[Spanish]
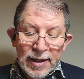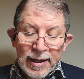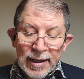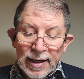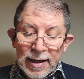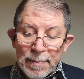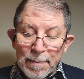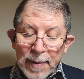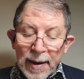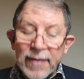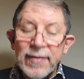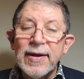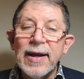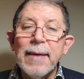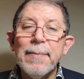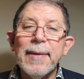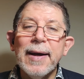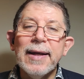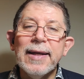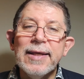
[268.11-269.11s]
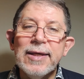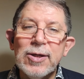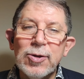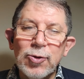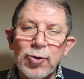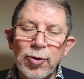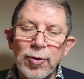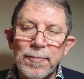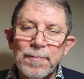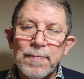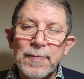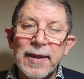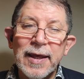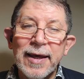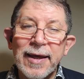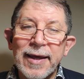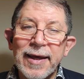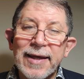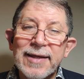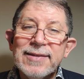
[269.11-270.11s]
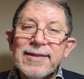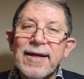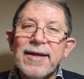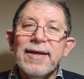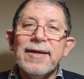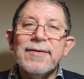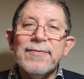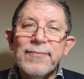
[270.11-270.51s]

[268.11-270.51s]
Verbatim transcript: El Padre ama al Hijo. Esa